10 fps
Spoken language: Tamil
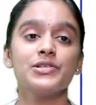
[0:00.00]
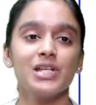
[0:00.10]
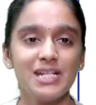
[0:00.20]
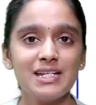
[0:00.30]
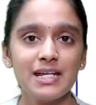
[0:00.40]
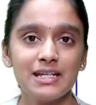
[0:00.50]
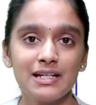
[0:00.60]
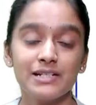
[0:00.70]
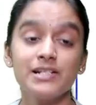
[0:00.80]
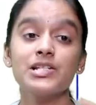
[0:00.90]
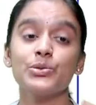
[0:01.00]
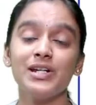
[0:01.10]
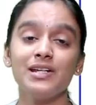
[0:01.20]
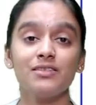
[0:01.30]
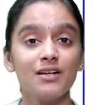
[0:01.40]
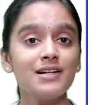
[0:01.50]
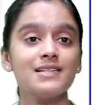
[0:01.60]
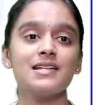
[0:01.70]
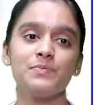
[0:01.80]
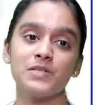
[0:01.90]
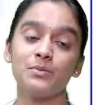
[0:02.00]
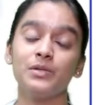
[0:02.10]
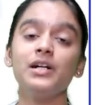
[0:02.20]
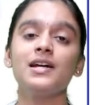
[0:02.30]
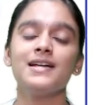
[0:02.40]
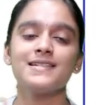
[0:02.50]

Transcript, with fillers: ஸோ இன்னைக்கு தட் இஸ் டுவெண்ட்டி தேர்ட் செப்டம்பர்